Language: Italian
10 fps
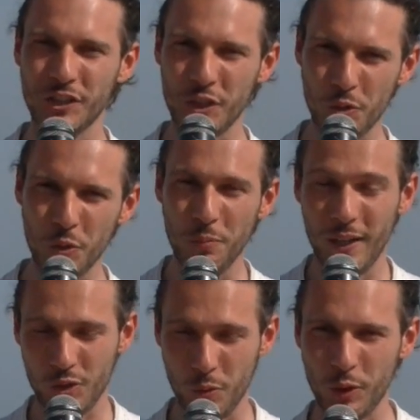Gesù,
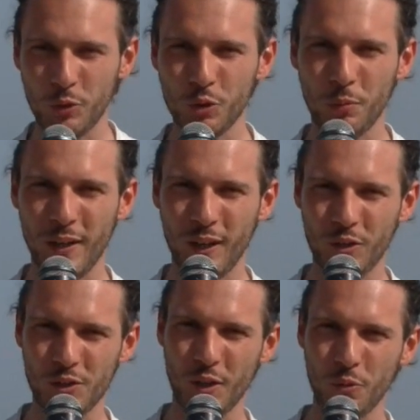per, soprattutto per la nostra